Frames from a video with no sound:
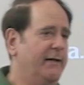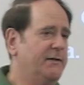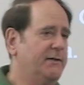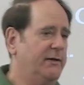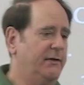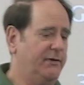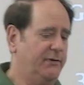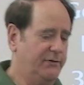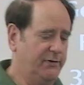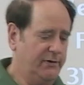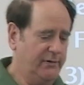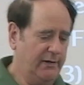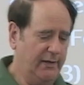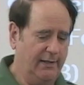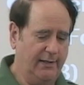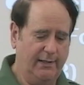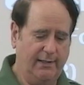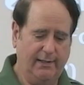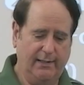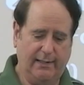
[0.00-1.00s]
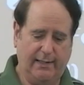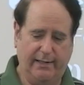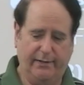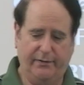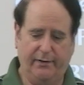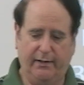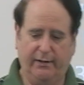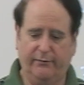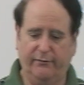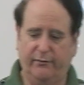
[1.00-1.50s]
这一节经文，
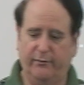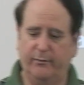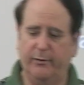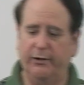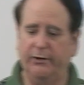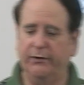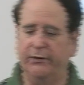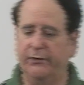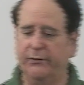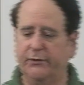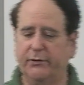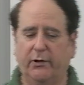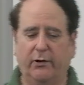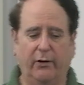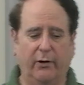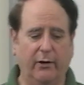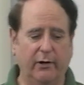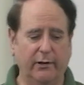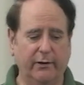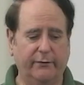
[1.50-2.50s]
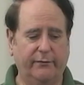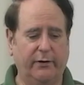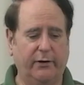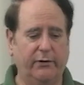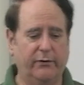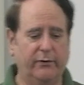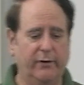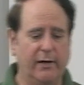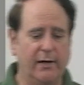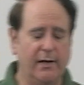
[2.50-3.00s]
我相信大家都很
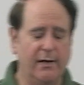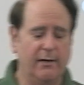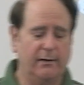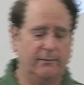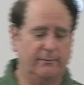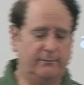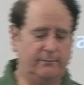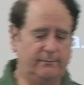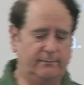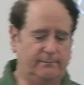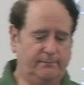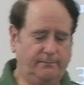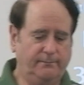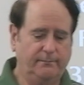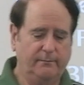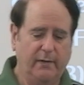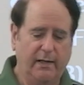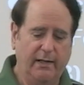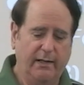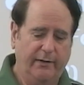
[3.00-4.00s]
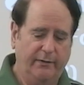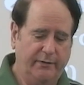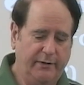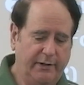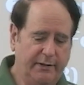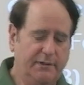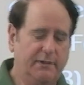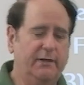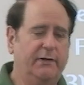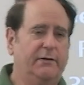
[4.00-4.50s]
熟悉。
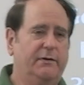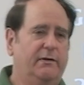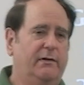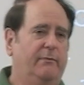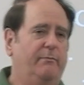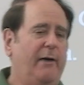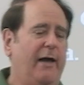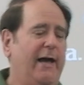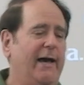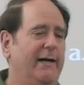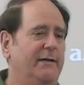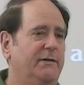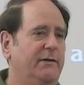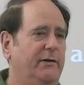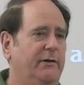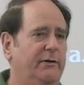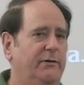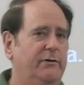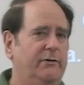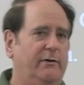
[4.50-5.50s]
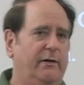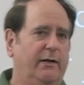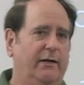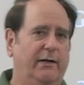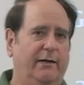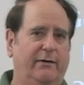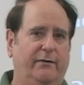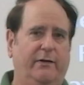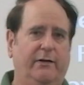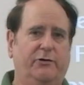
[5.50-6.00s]
在罗马书的
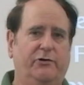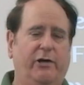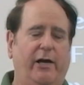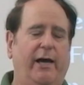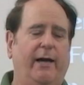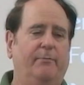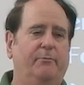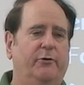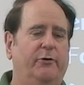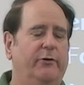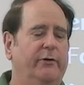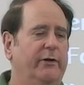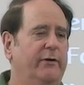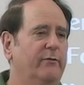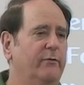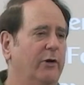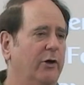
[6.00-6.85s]
这一章当